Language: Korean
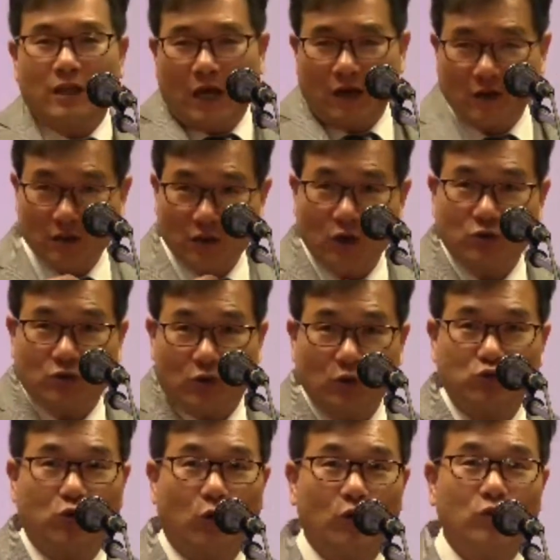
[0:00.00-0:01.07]
내가 너
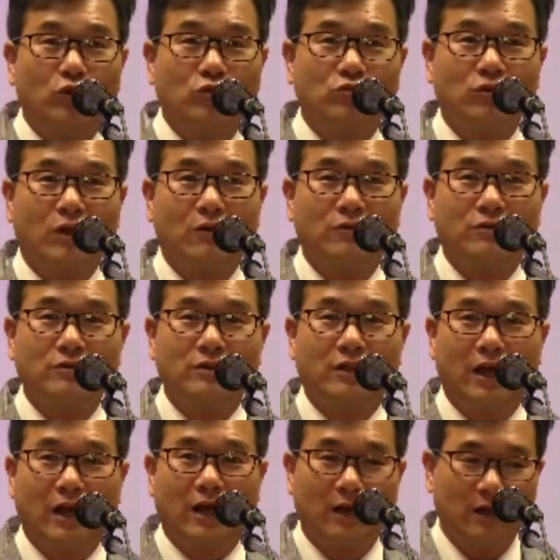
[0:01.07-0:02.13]
더 좋은 거 줄라고
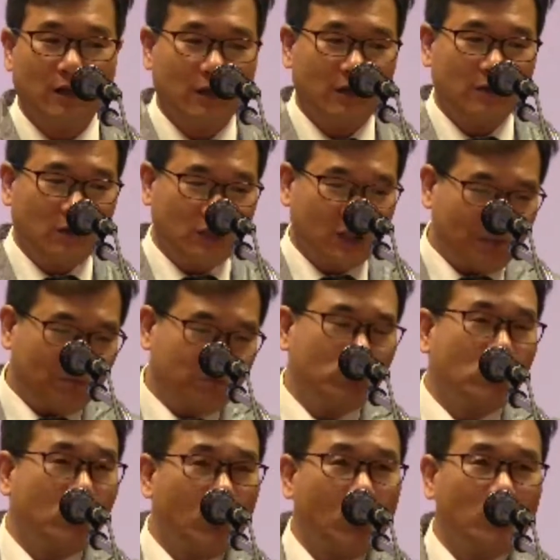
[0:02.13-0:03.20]
그러는데 너
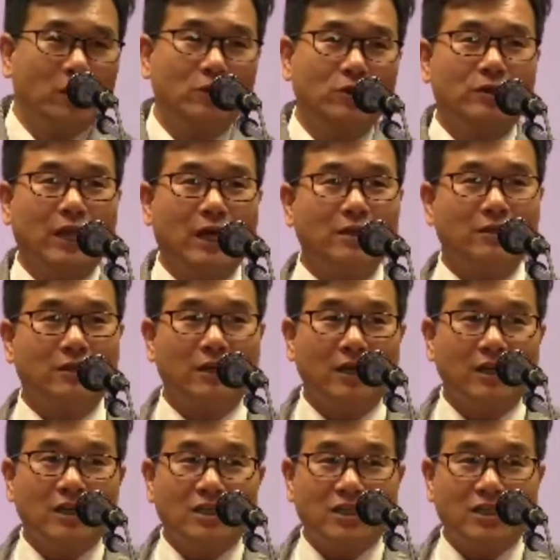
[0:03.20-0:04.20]
10불 넣으면은 나는